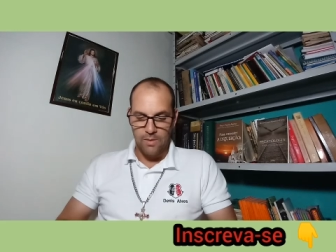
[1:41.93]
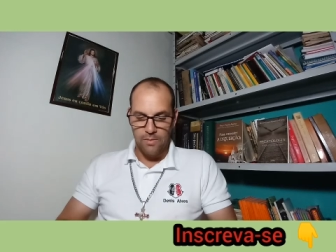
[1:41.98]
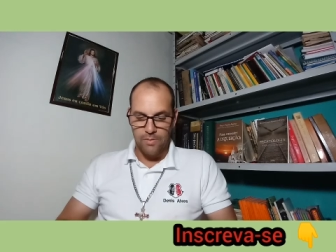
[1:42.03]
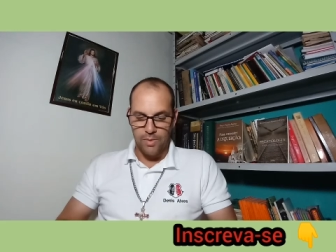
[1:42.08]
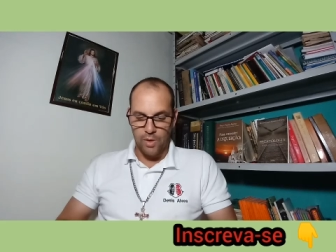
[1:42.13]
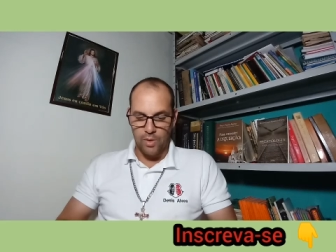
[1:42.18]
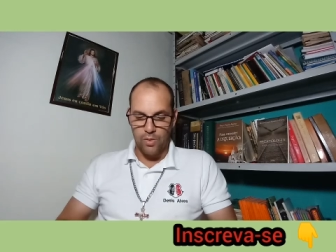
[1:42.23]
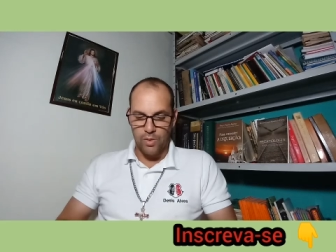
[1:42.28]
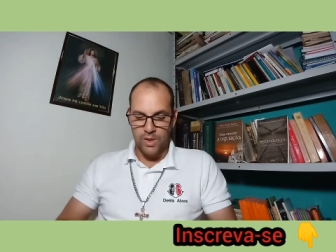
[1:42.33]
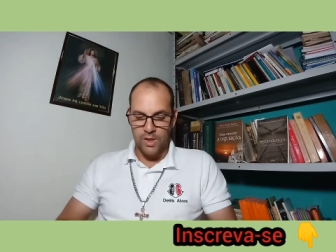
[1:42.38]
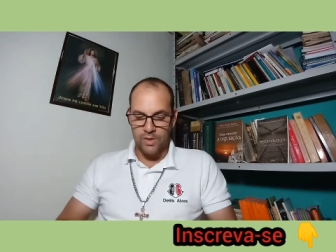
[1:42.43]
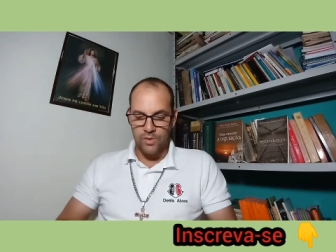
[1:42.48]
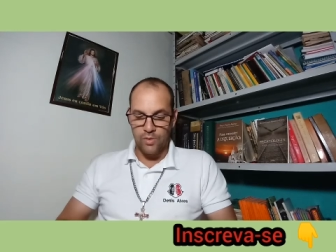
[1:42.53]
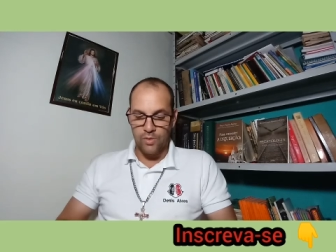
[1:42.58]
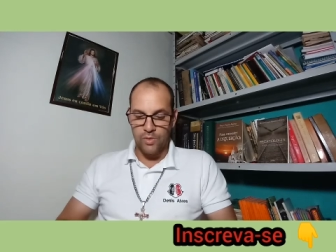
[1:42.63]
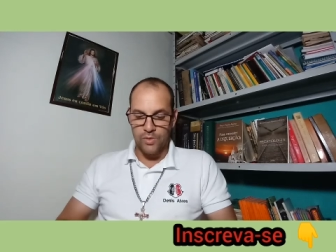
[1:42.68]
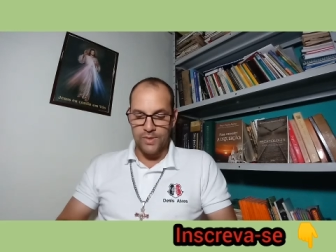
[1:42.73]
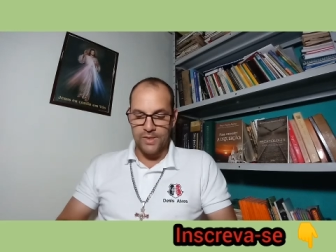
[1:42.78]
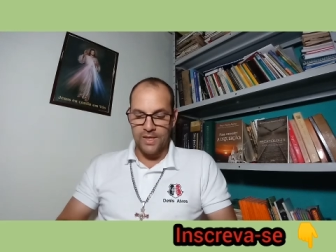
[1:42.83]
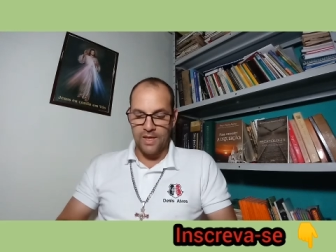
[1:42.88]
procurando
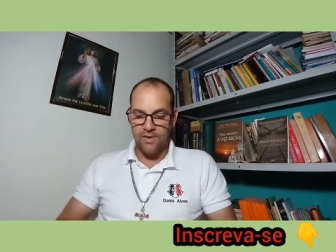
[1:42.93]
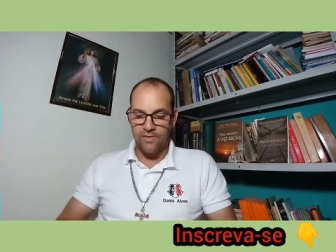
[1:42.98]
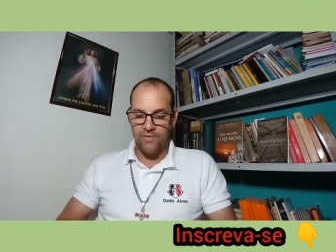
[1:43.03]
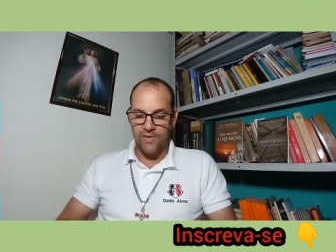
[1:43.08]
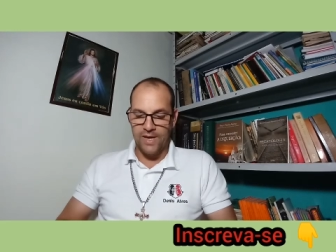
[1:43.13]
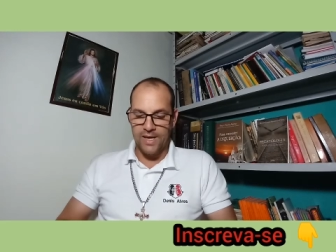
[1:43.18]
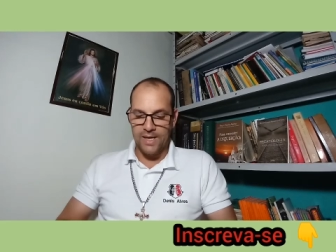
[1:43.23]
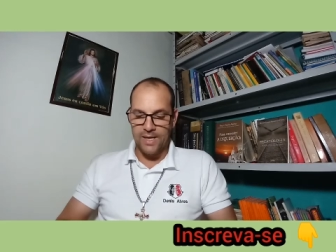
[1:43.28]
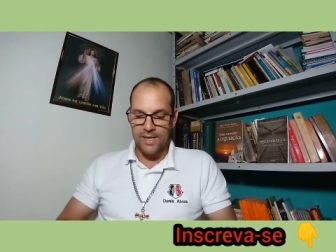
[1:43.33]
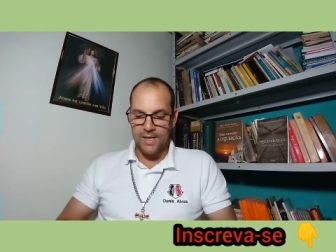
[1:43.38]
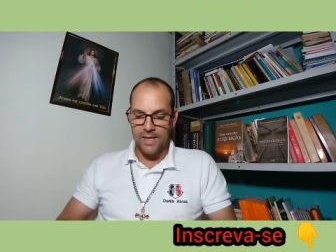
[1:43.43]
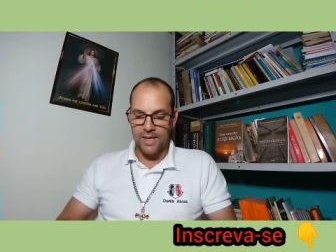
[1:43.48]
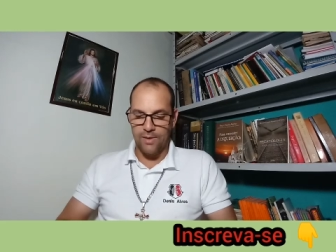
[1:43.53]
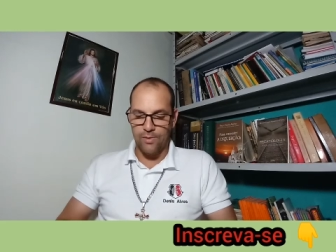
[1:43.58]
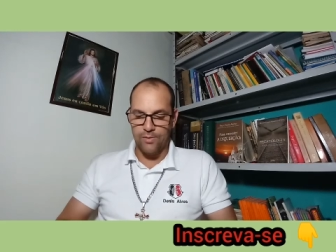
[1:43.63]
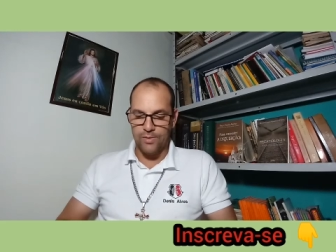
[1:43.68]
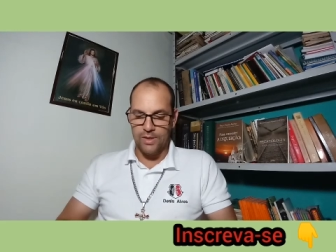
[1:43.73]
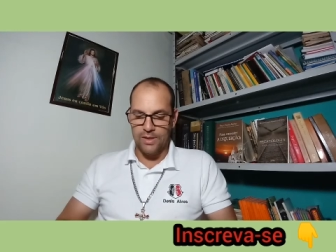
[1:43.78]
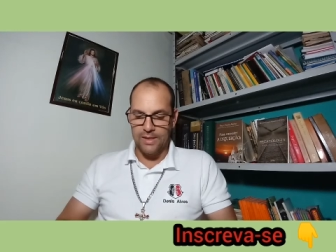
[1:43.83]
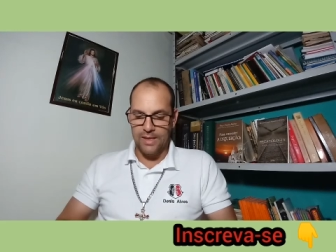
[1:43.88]
conservar a
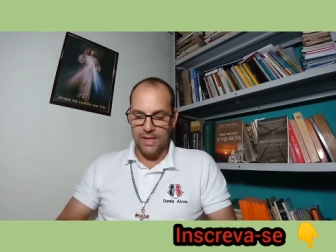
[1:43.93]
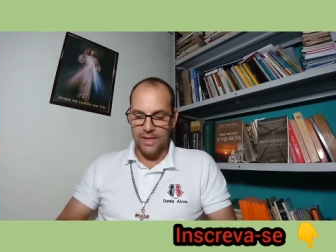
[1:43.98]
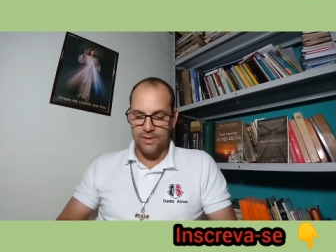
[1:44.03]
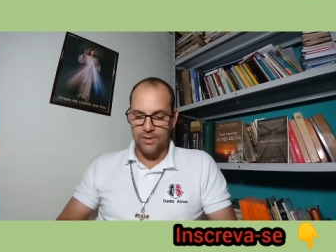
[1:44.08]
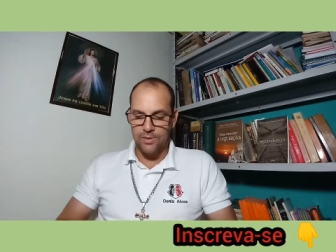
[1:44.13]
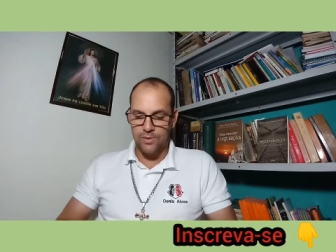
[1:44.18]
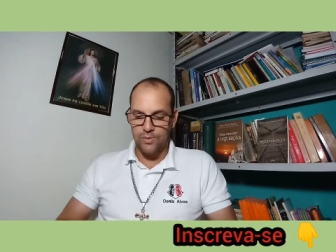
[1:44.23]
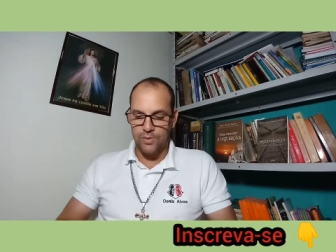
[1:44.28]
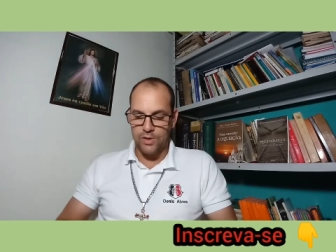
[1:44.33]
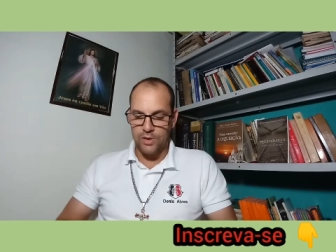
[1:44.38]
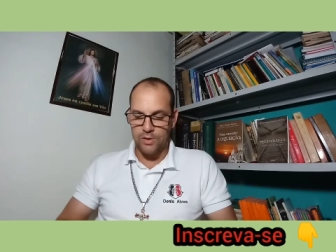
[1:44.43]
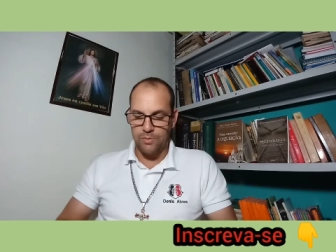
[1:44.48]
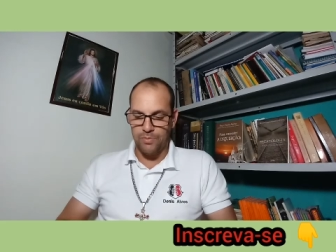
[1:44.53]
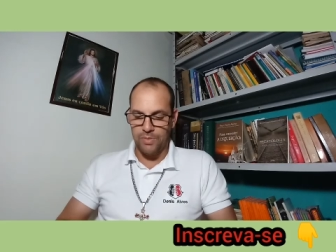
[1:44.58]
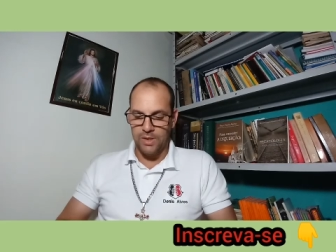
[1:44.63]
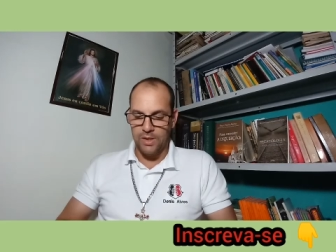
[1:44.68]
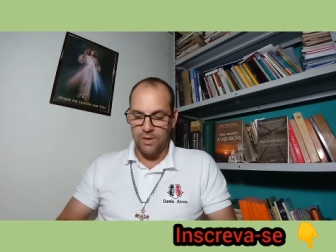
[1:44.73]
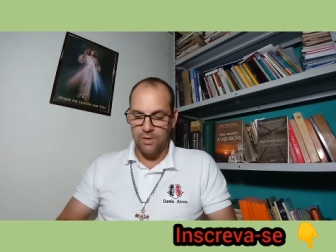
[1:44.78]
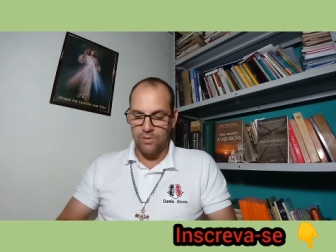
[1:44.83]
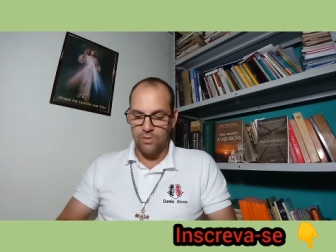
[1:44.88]
unidade do
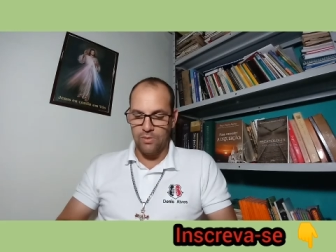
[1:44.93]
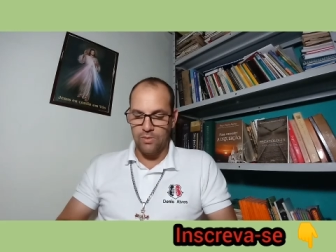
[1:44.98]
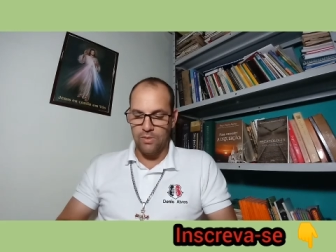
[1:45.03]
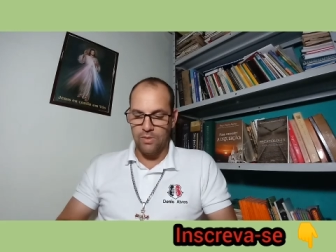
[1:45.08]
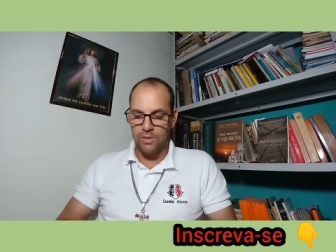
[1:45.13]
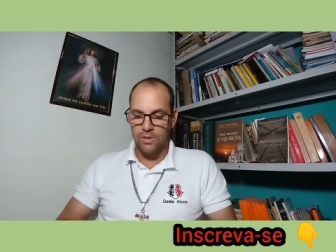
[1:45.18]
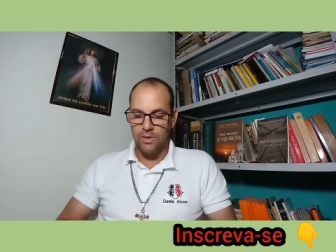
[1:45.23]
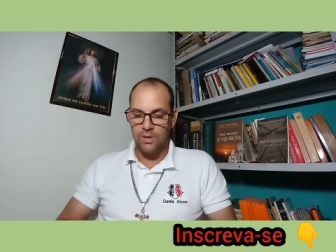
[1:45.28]
espírito